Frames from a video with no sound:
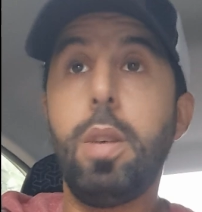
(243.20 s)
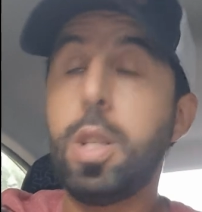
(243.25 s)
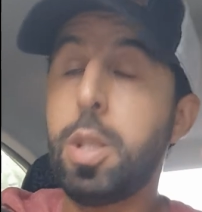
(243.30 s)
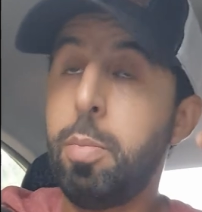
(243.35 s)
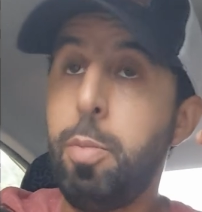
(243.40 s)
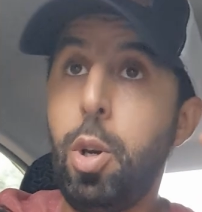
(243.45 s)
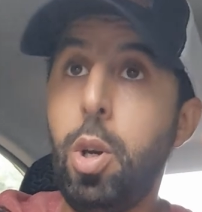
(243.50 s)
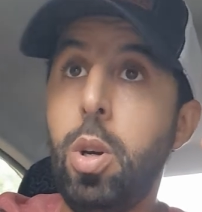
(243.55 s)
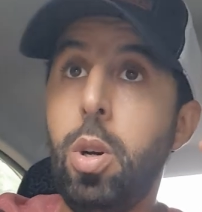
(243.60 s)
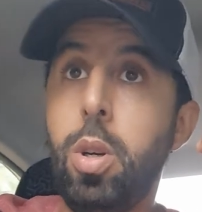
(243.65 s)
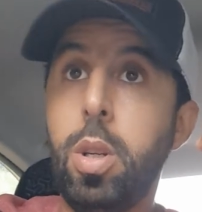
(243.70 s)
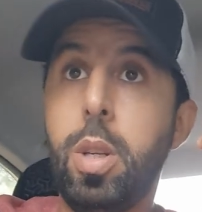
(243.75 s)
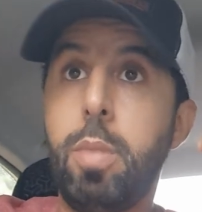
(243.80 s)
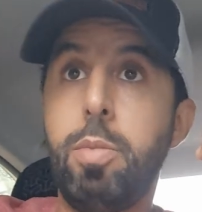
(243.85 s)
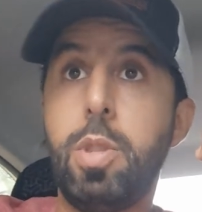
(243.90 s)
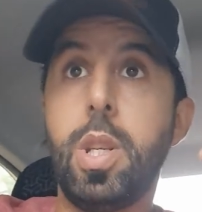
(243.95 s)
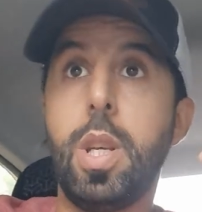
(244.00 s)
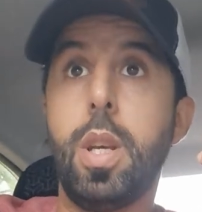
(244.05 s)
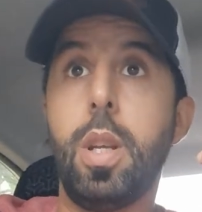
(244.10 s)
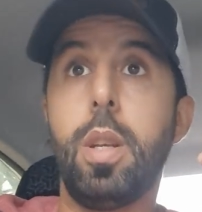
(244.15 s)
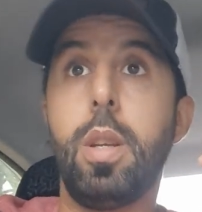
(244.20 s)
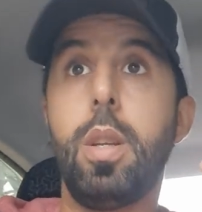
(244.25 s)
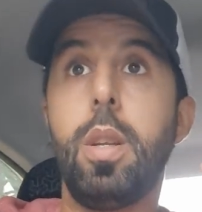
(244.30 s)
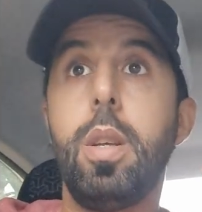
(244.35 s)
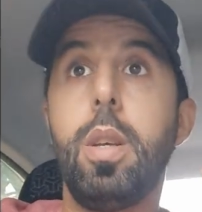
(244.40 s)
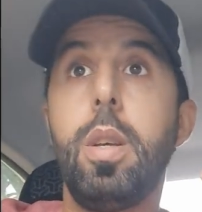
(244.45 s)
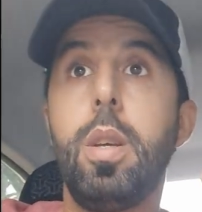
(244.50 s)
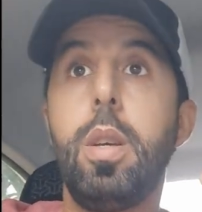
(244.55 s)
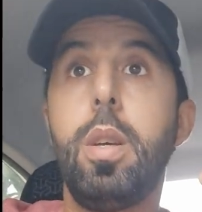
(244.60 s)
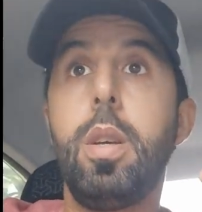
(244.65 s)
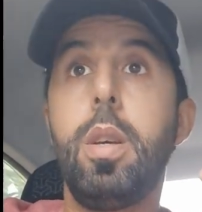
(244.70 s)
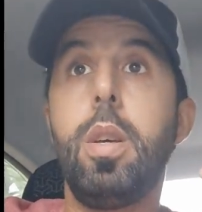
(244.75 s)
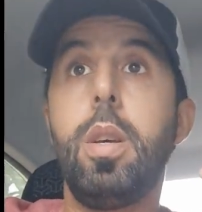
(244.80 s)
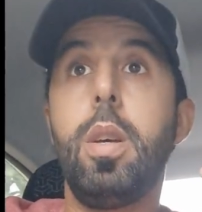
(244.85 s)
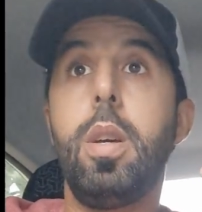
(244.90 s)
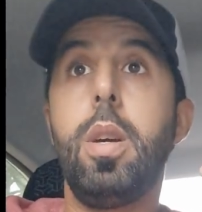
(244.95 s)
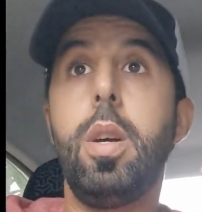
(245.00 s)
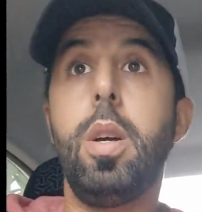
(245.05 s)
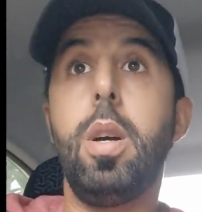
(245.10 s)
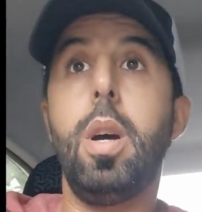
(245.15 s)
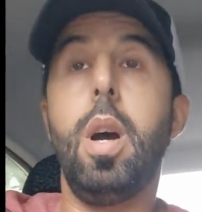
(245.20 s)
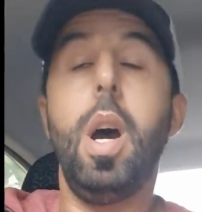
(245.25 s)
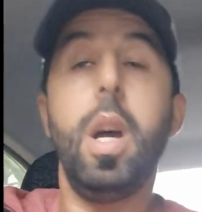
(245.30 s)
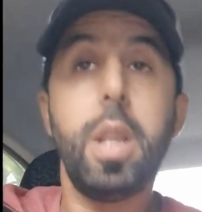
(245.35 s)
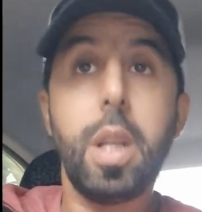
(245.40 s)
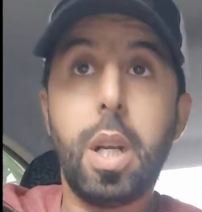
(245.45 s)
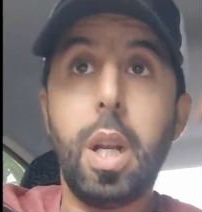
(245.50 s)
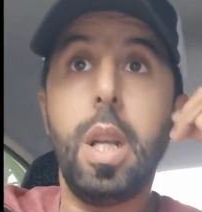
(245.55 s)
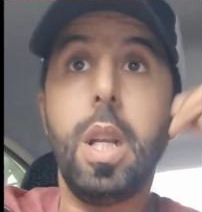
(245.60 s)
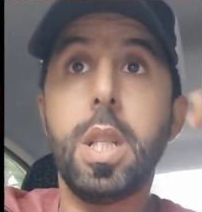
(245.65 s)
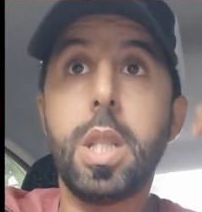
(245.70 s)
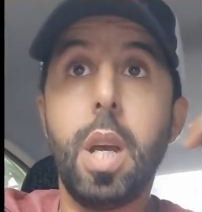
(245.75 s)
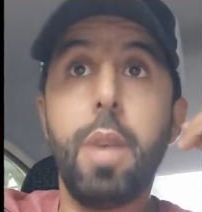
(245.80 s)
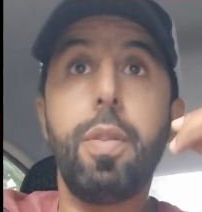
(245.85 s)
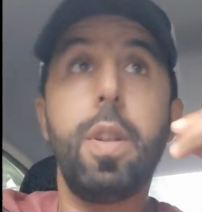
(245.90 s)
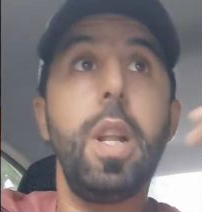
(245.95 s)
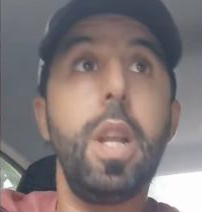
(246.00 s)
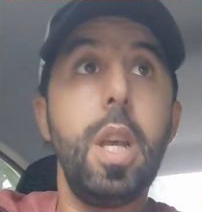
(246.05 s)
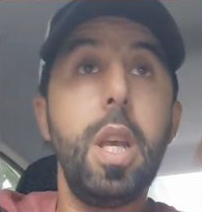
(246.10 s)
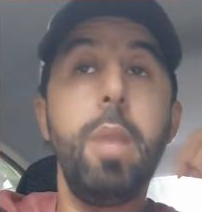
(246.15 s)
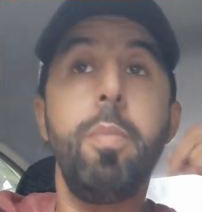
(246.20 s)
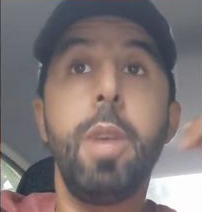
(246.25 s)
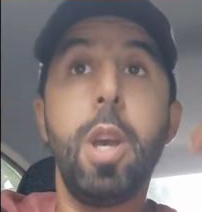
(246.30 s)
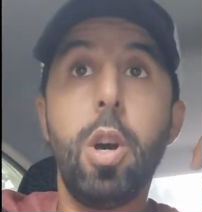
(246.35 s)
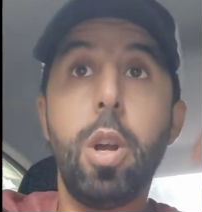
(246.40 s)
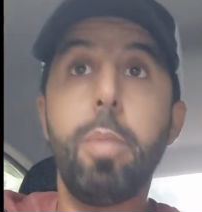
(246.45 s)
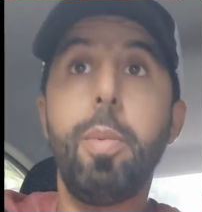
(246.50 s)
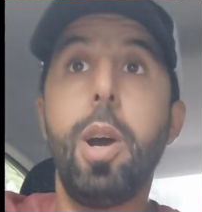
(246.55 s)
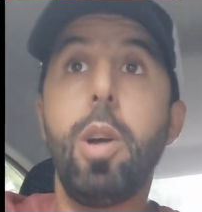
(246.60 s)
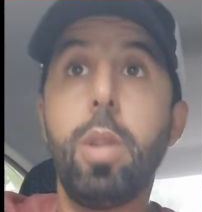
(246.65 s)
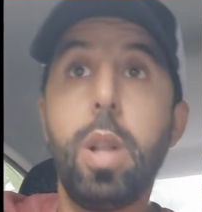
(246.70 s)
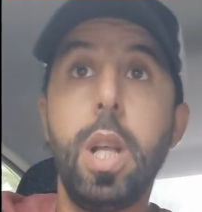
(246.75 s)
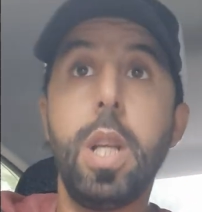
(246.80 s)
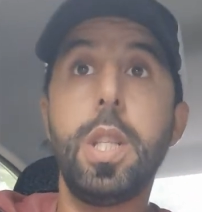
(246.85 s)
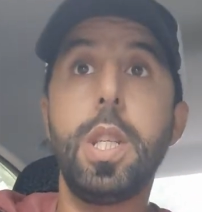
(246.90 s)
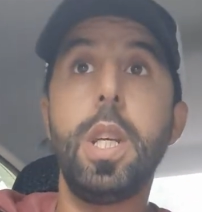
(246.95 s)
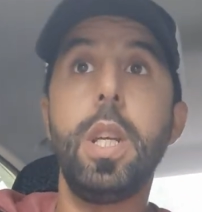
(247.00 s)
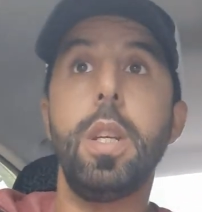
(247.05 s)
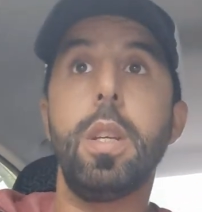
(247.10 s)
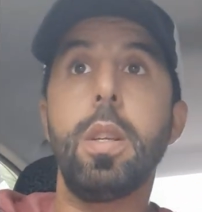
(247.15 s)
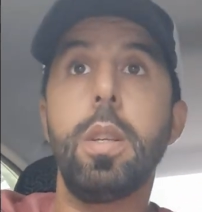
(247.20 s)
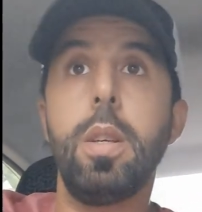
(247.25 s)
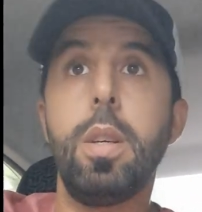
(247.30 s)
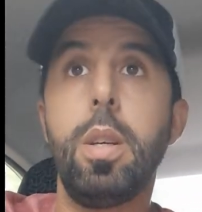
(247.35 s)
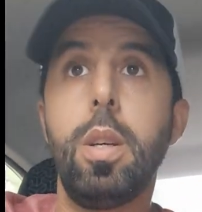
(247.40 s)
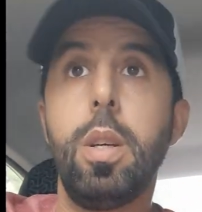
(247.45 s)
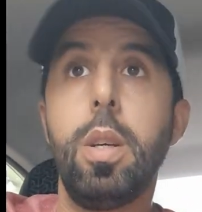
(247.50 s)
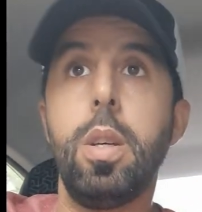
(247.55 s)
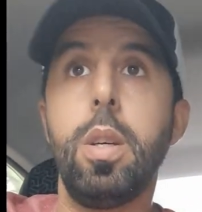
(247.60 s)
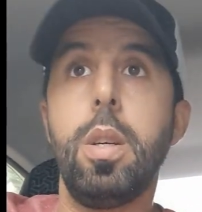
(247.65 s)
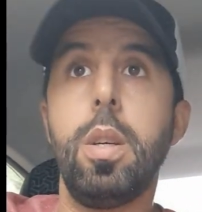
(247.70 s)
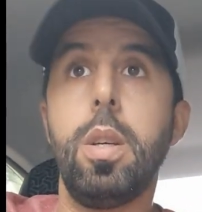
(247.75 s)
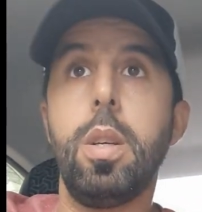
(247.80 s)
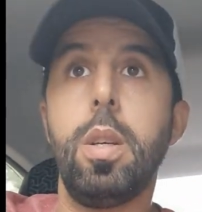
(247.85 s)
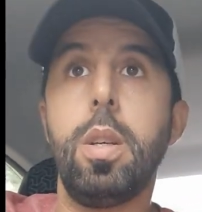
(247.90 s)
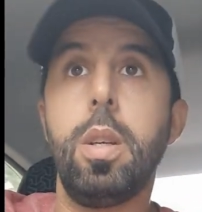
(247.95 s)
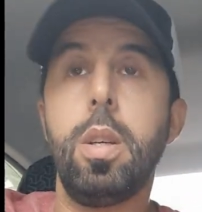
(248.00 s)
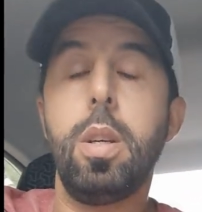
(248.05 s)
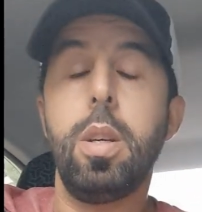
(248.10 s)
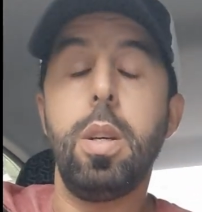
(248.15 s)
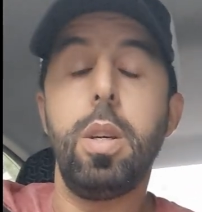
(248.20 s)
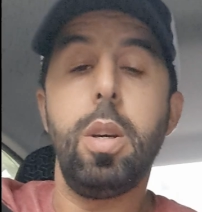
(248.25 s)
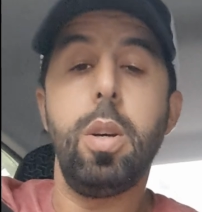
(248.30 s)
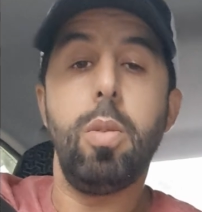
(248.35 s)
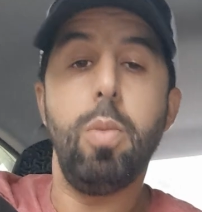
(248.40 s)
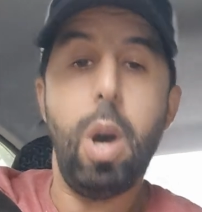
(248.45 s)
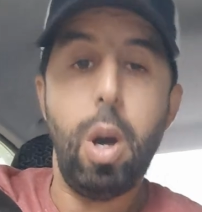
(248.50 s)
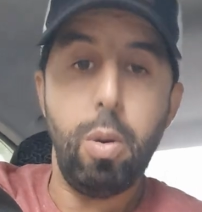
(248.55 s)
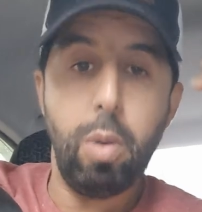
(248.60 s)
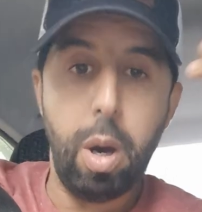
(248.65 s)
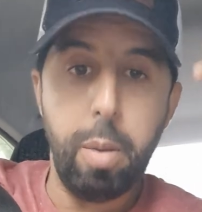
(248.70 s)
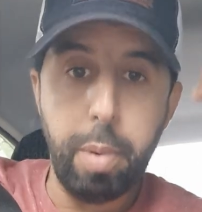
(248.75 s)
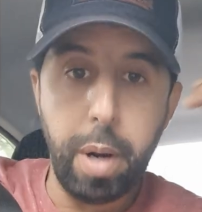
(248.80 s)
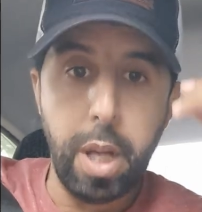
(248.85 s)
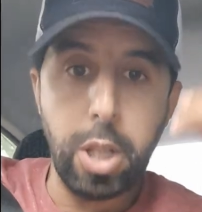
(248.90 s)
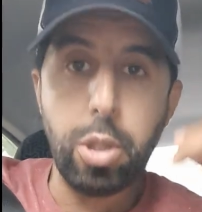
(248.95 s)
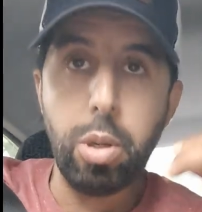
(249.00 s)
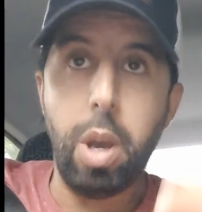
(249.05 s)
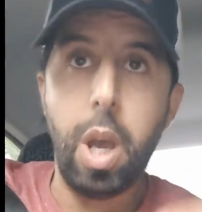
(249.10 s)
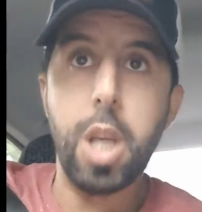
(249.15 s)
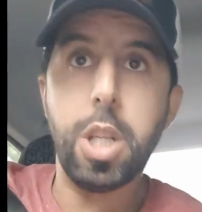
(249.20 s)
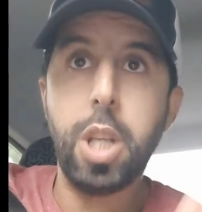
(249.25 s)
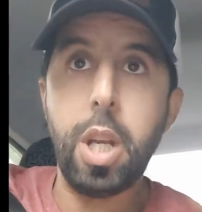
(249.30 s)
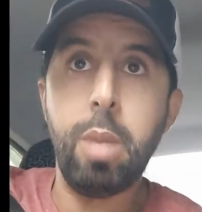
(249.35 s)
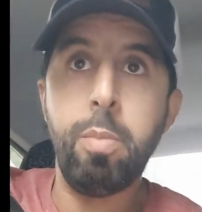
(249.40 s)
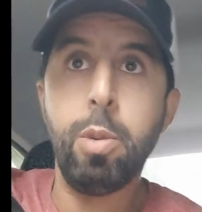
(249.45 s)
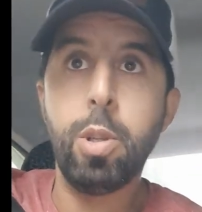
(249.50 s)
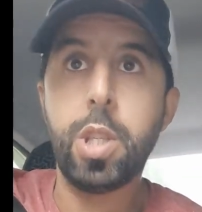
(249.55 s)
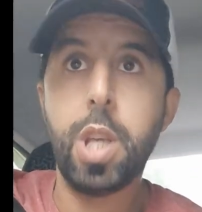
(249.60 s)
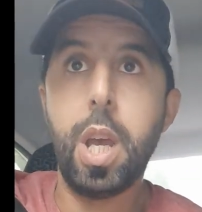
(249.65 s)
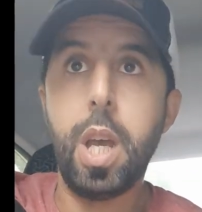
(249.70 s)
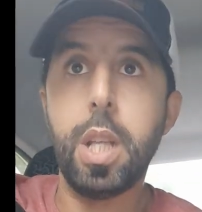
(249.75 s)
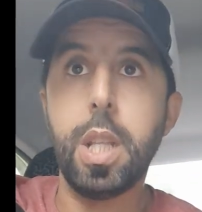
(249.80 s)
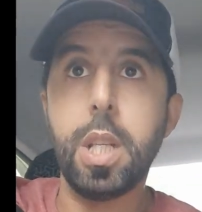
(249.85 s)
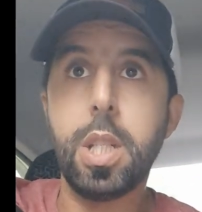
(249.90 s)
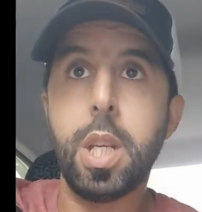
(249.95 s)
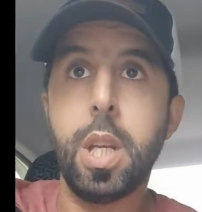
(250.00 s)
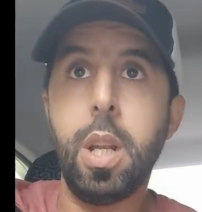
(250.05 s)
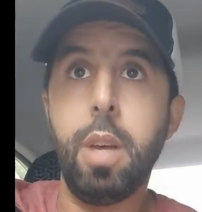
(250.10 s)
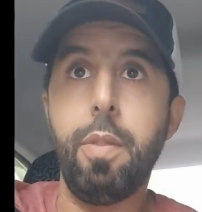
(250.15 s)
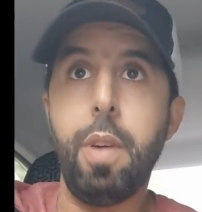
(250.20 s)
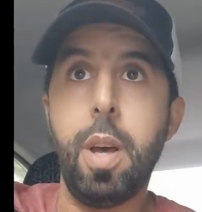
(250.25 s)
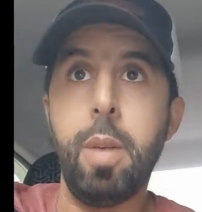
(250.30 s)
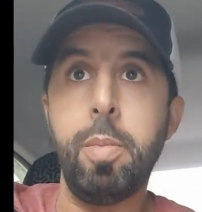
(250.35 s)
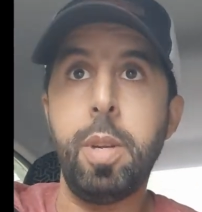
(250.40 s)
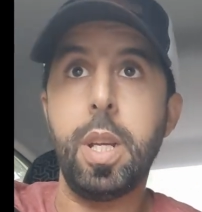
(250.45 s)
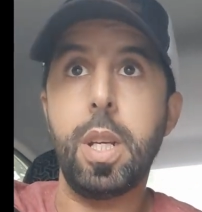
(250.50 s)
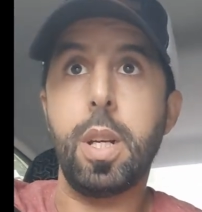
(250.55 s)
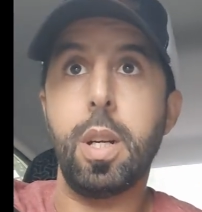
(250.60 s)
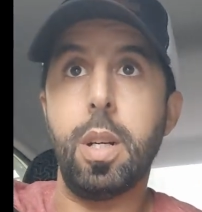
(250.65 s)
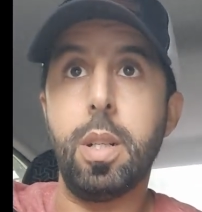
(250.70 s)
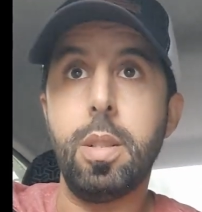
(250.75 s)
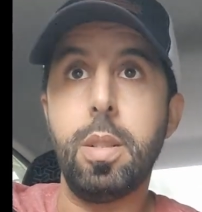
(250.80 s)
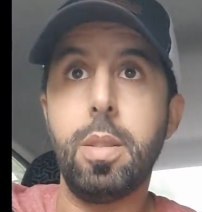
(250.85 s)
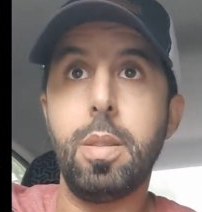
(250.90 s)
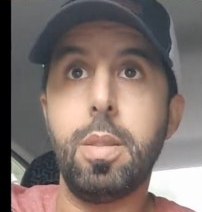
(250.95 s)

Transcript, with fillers: اسمعوني مزيان هذاك اللي صافت الاي 134 وهو براسو عايش على المساعدات هنا في امريكا